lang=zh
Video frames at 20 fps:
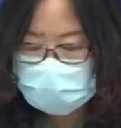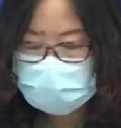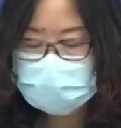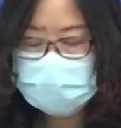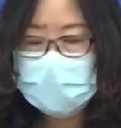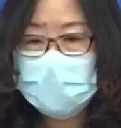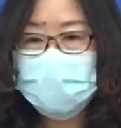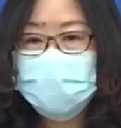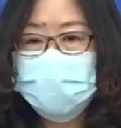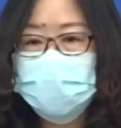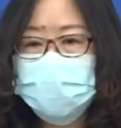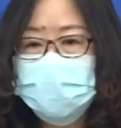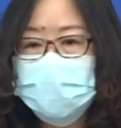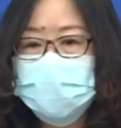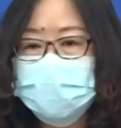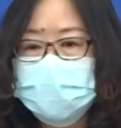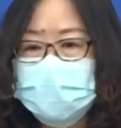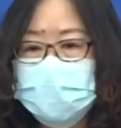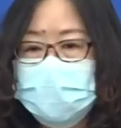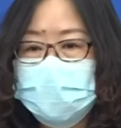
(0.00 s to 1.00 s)
形，在对于
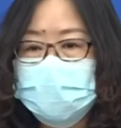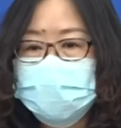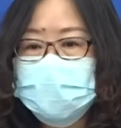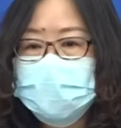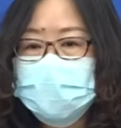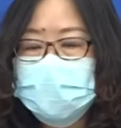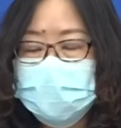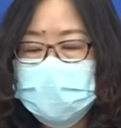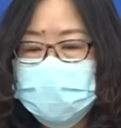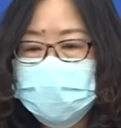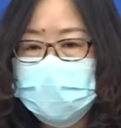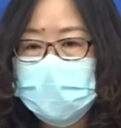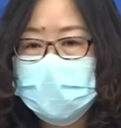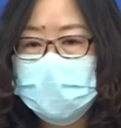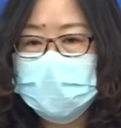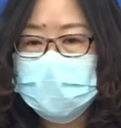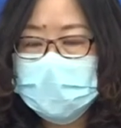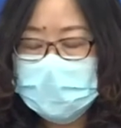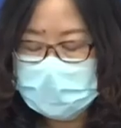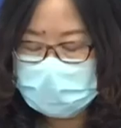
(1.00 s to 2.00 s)
有条件的地
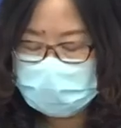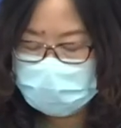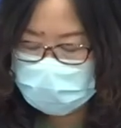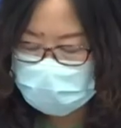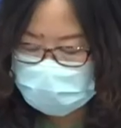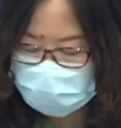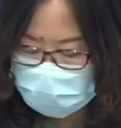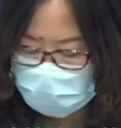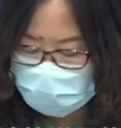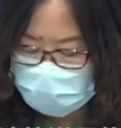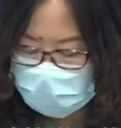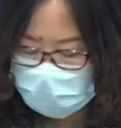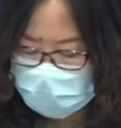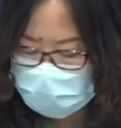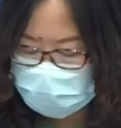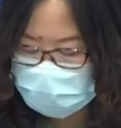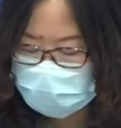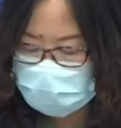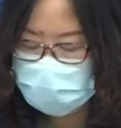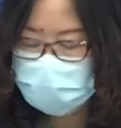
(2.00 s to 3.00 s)
方，那么专门
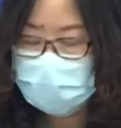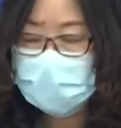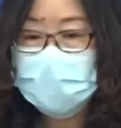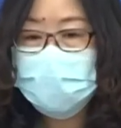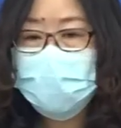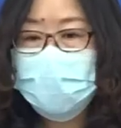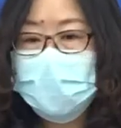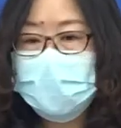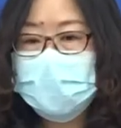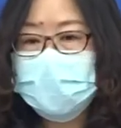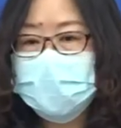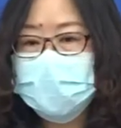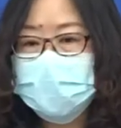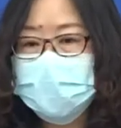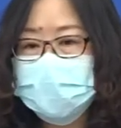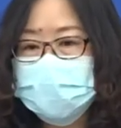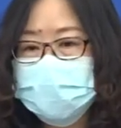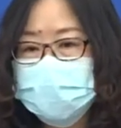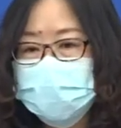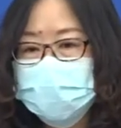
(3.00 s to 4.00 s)
有这种快
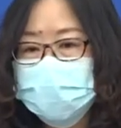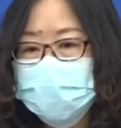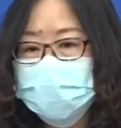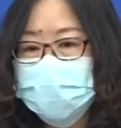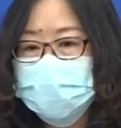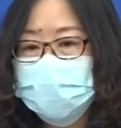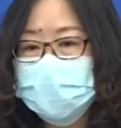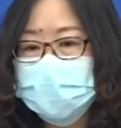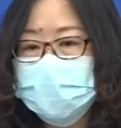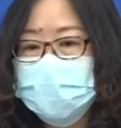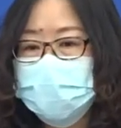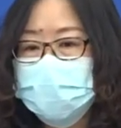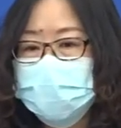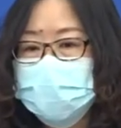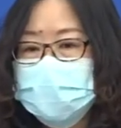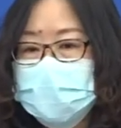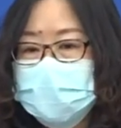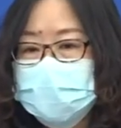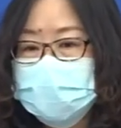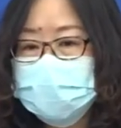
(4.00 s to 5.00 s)
递这种物品的投
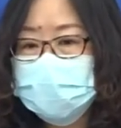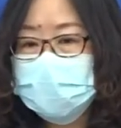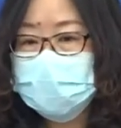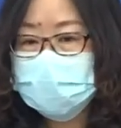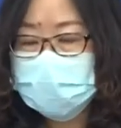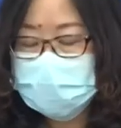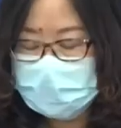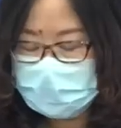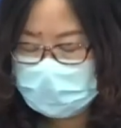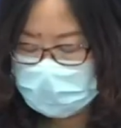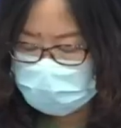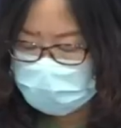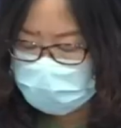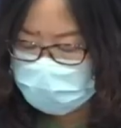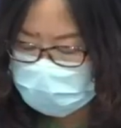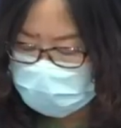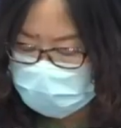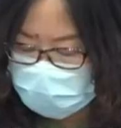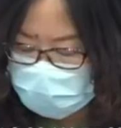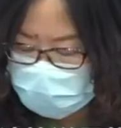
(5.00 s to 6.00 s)
件箱，那
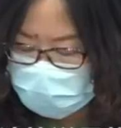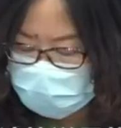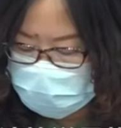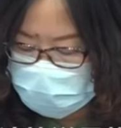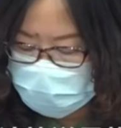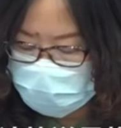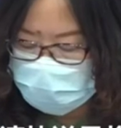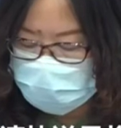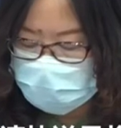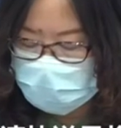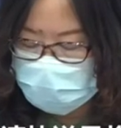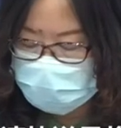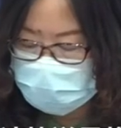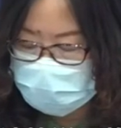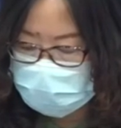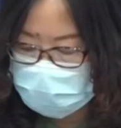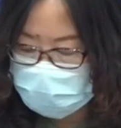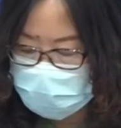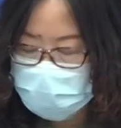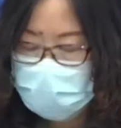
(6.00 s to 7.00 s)
么这个时候呢，要
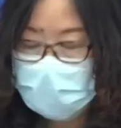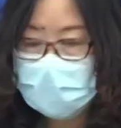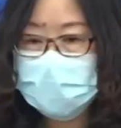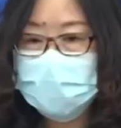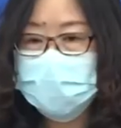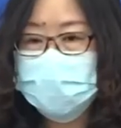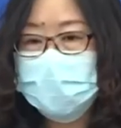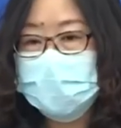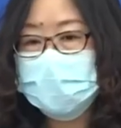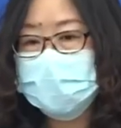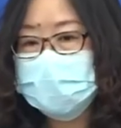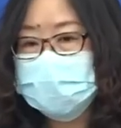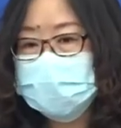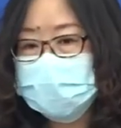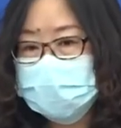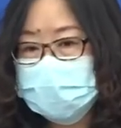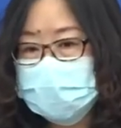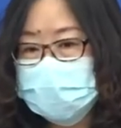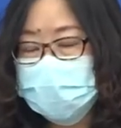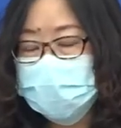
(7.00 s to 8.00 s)
请快递员呢
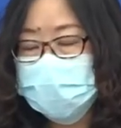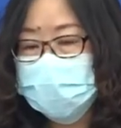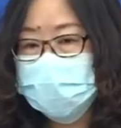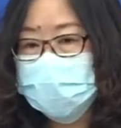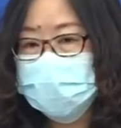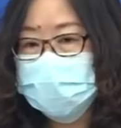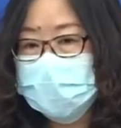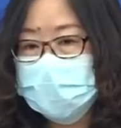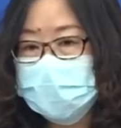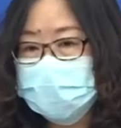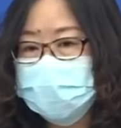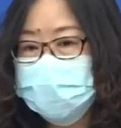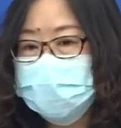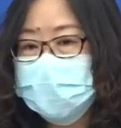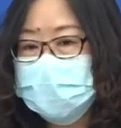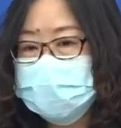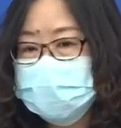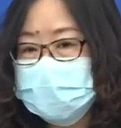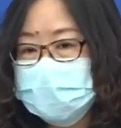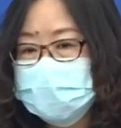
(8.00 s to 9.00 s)
将这种物品呢
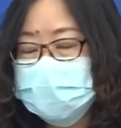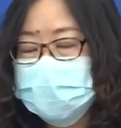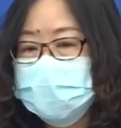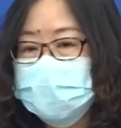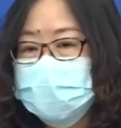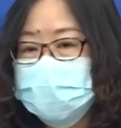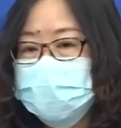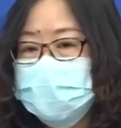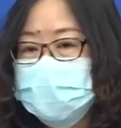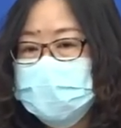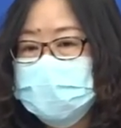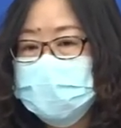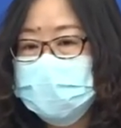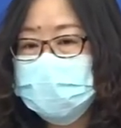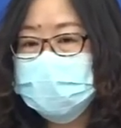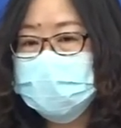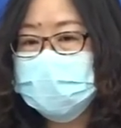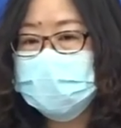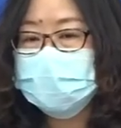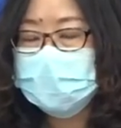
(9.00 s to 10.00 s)
放在这个投递
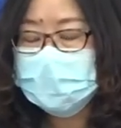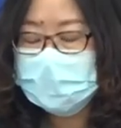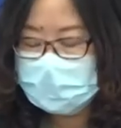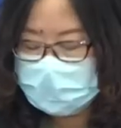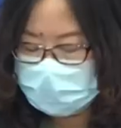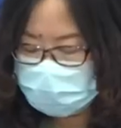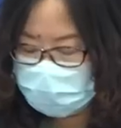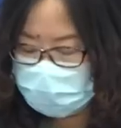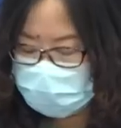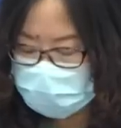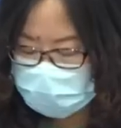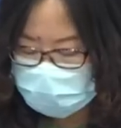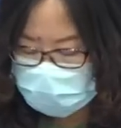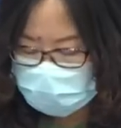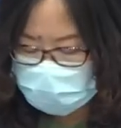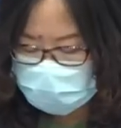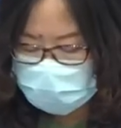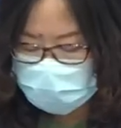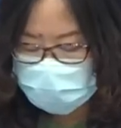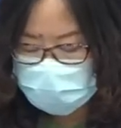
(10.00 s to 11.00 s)
箱里。那么这
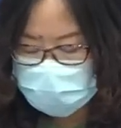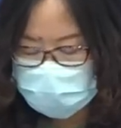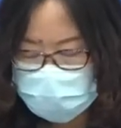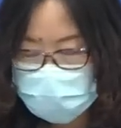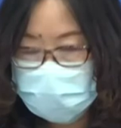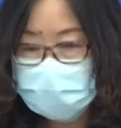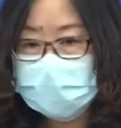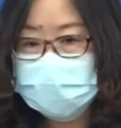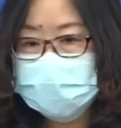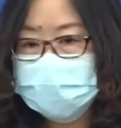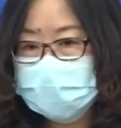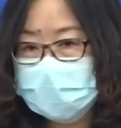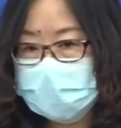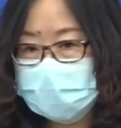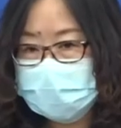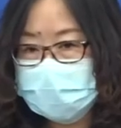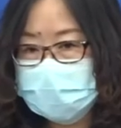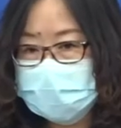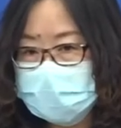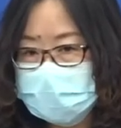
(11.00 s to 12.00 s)
个时候出门
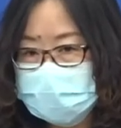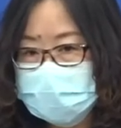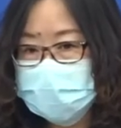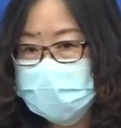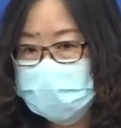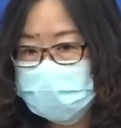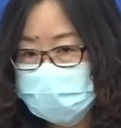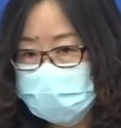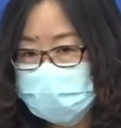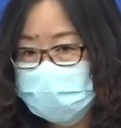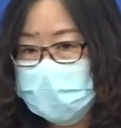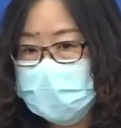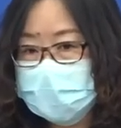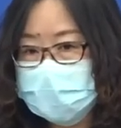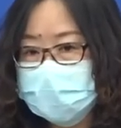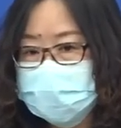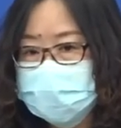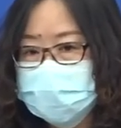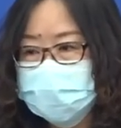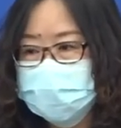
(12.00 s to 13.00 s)
前呢，也是要取快
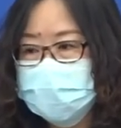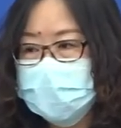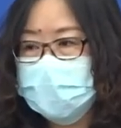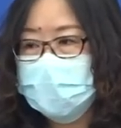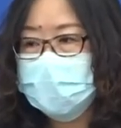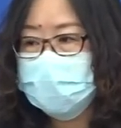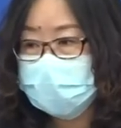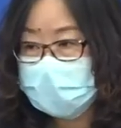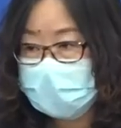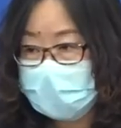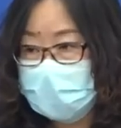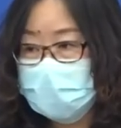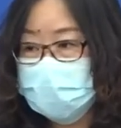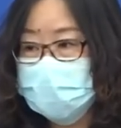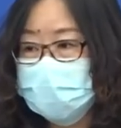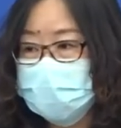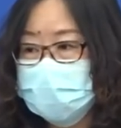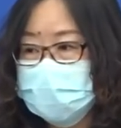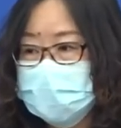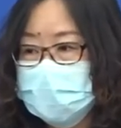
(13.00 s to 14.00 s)
递的时候也要佩戴好
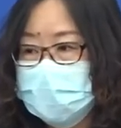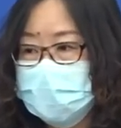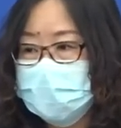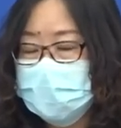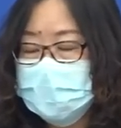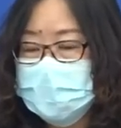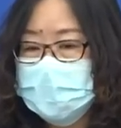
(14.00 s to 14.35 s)
口罩。